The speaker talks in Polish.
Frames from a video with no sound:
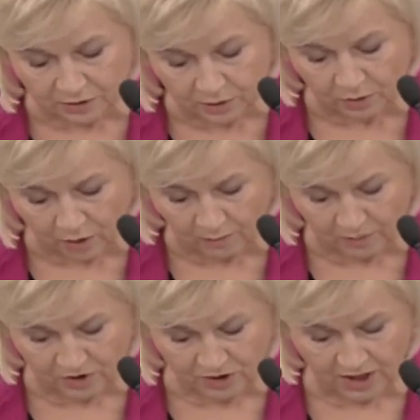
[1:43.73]

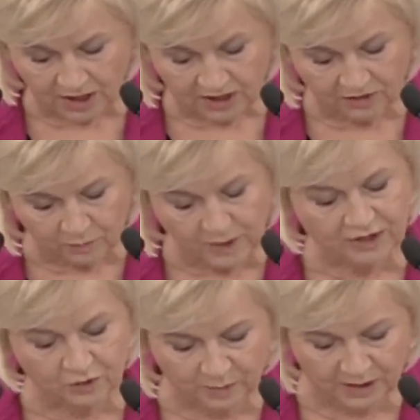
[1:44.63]
nieruchomość nie
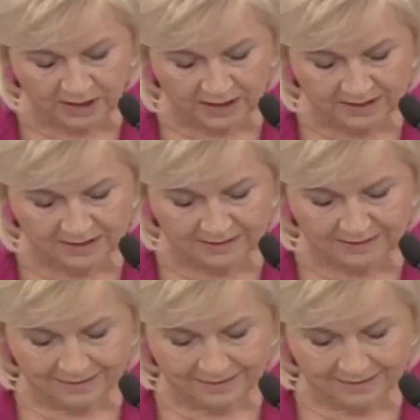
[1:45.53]
wpłacił pieniędzy.